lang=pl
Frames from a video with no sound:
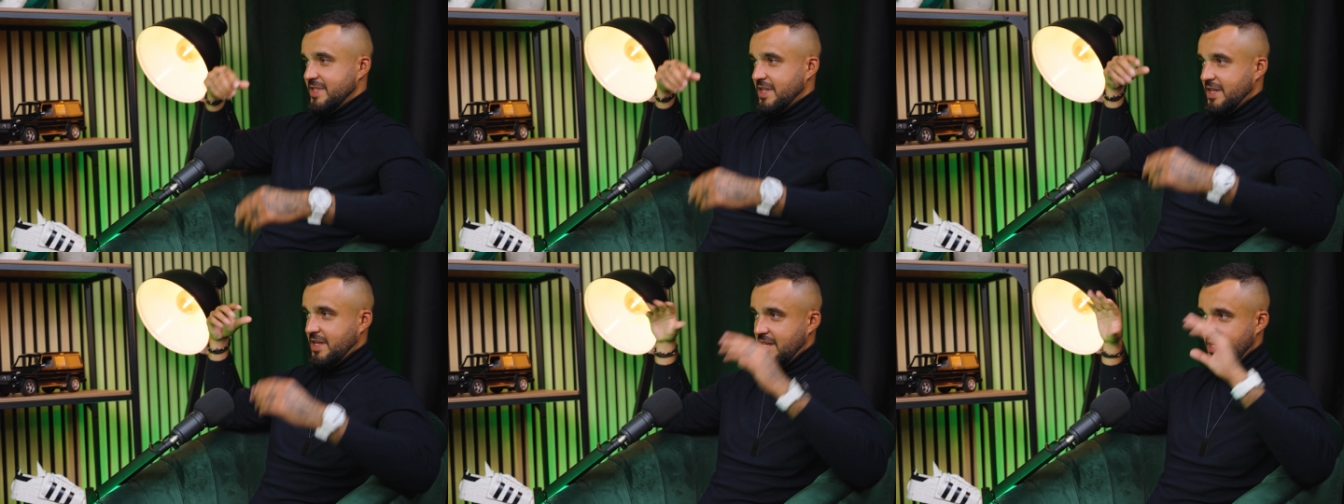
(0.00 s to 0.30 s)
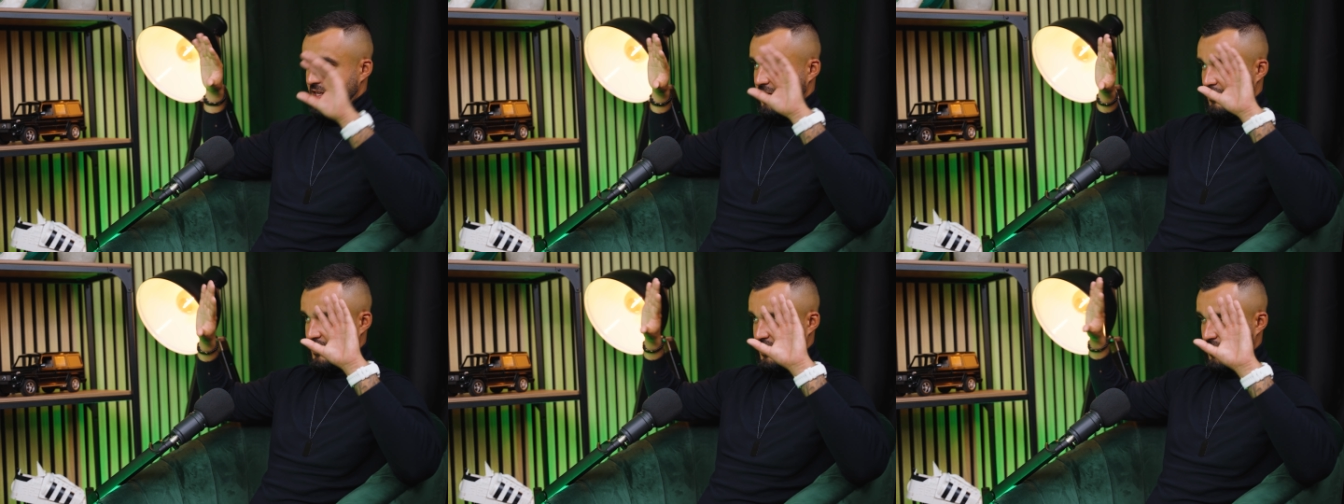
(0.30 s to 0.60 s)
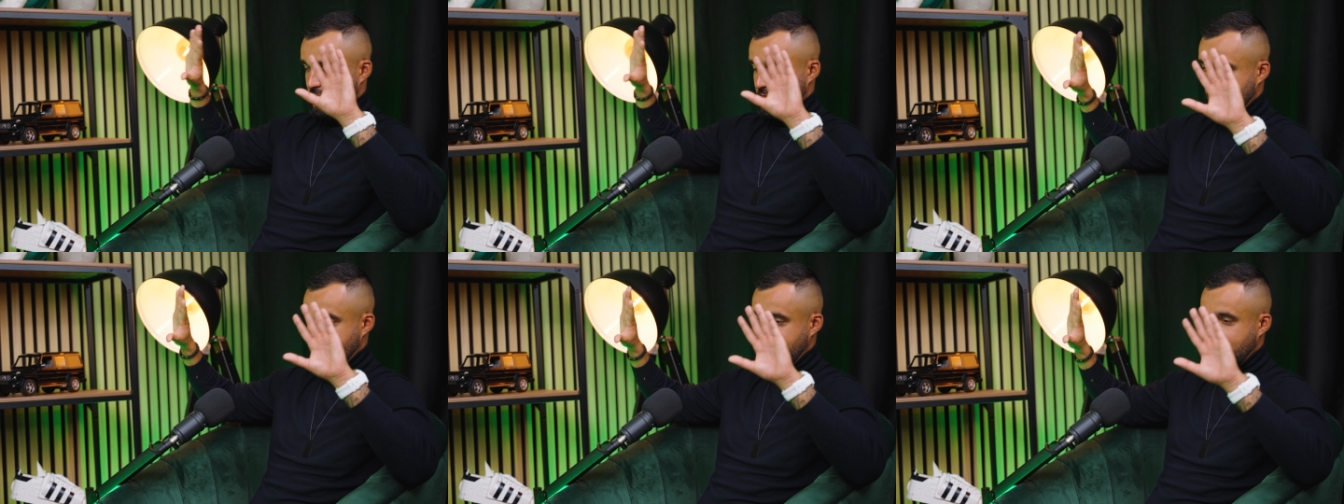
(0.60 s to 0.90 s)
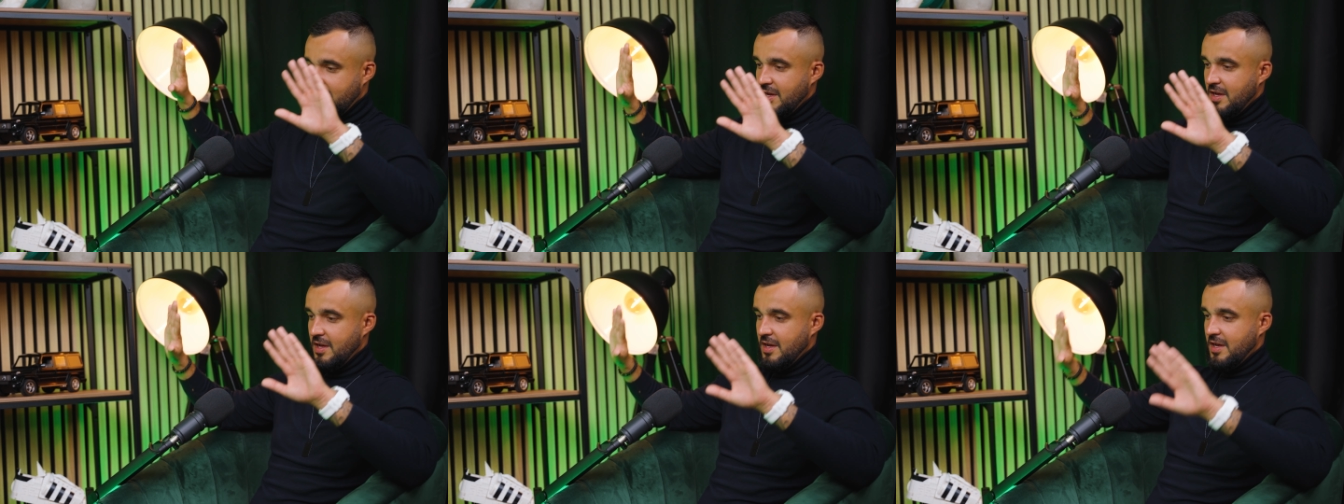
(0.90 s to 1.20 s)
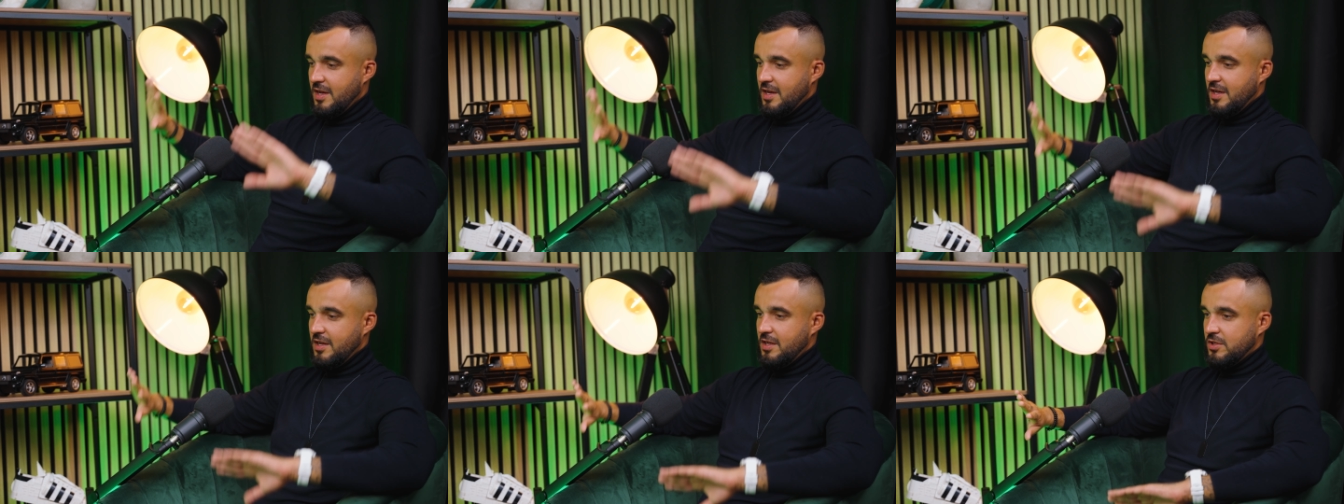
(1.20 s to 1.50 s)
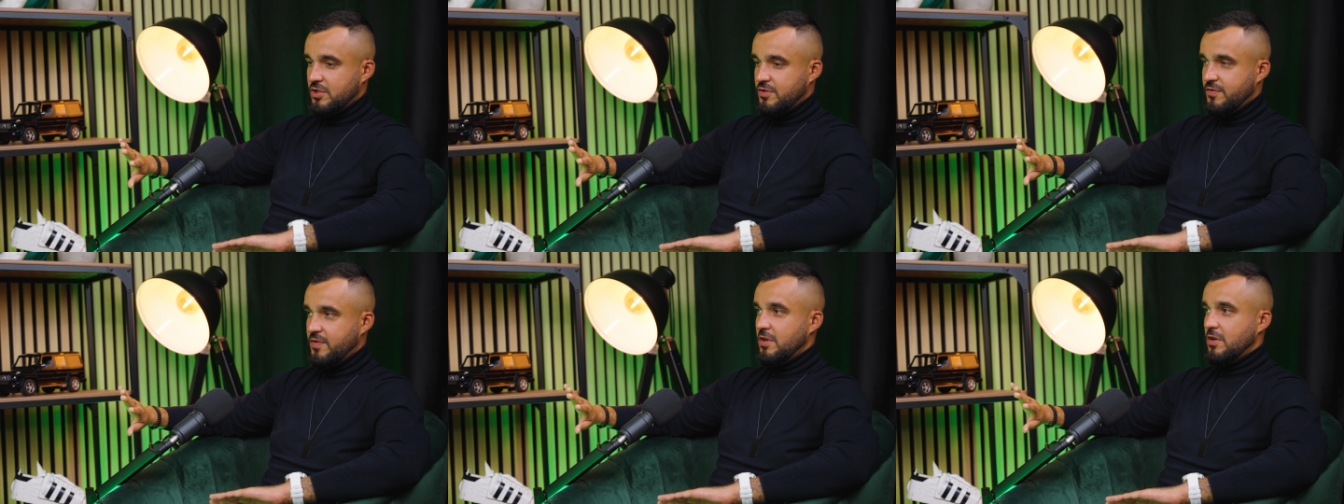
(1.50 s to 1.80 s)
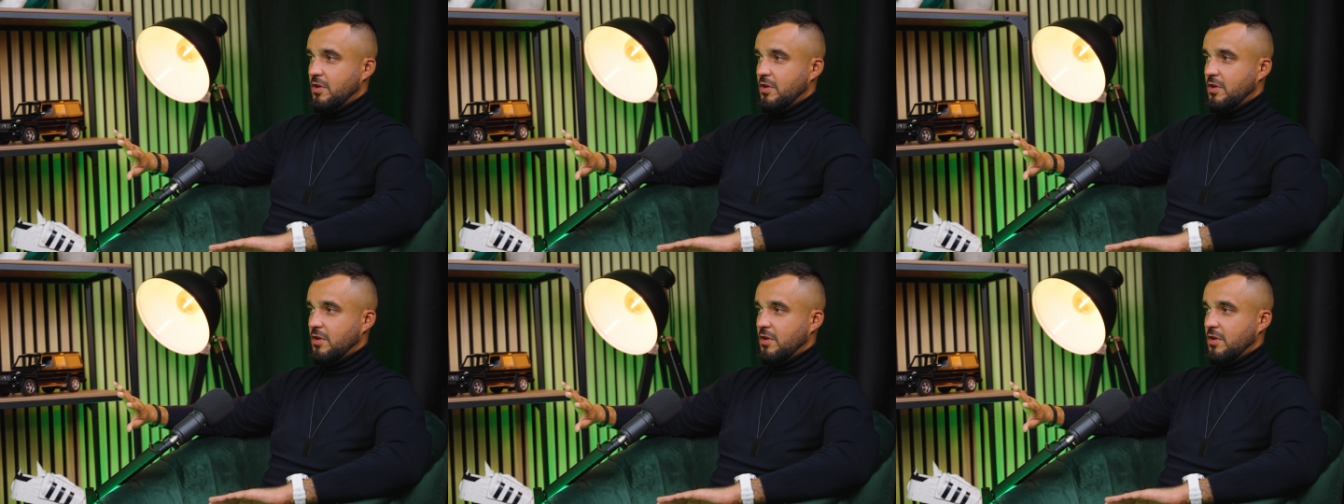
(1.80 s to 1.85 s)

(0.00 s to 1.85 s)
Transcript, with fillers: pozaklejał sobie e,